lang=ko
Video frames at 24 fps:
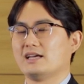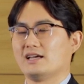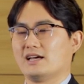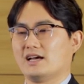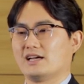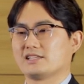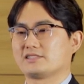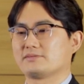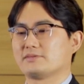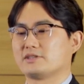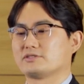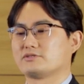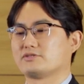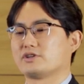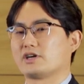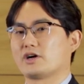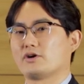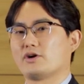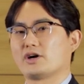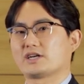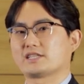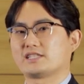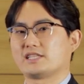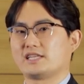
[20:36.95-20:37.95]
하지만 우리가
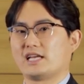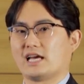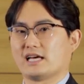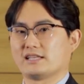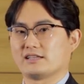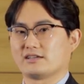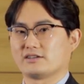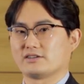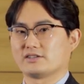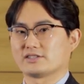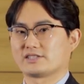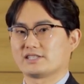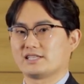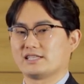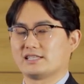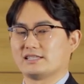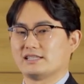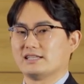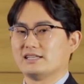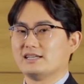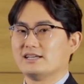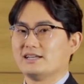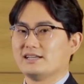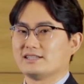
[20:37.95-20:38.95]
확실히 아는 것은
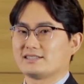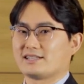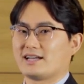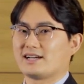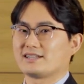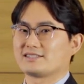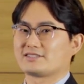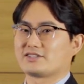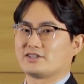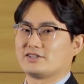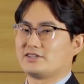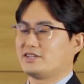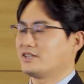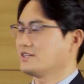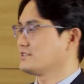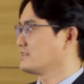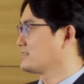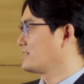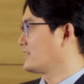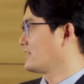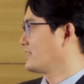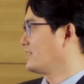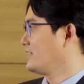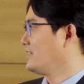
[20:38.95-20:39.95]
상전이
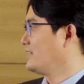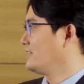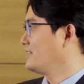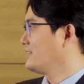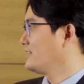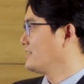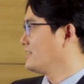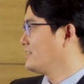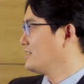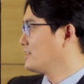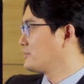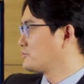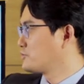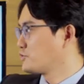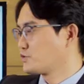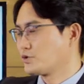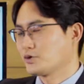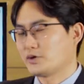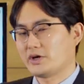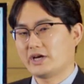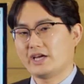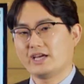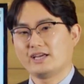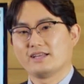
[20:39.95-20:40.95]
현상이 이
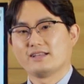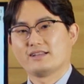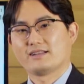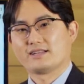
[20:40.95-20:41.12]
구조에